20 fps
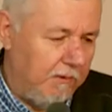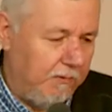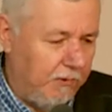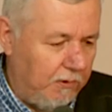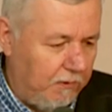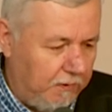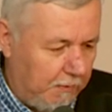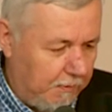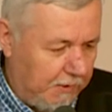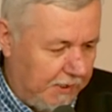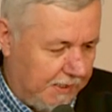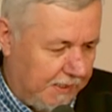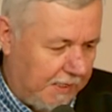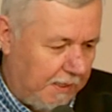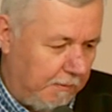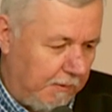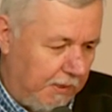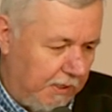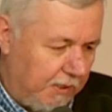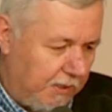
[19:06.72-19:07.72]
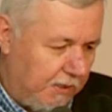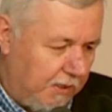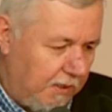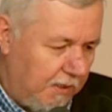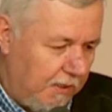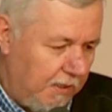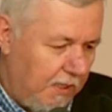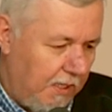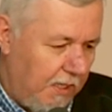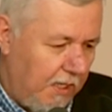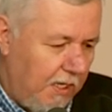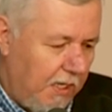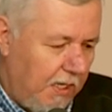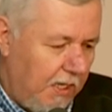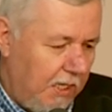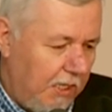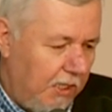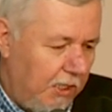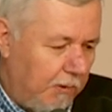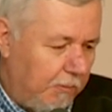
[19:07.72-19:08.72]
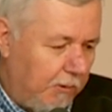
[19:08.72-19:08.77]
w Nowym Testamencie. No